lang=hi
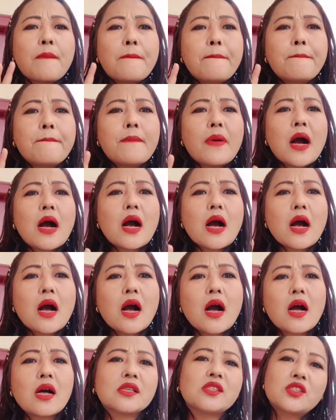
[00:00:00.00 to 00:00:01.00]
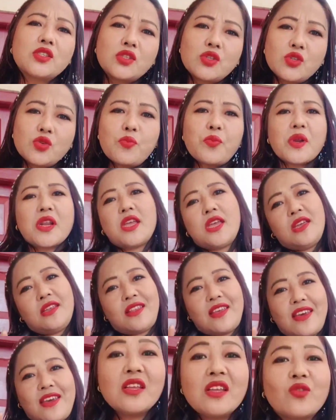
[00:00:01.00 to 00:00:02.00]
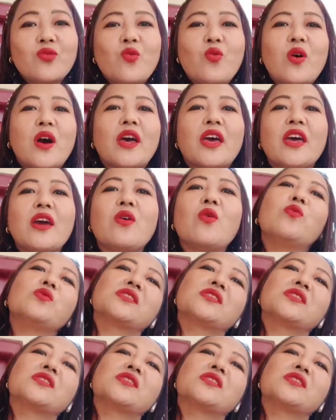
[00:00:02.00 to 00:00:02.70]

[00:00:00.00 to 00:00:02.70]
महा सुपर हिट है हिट हुआ है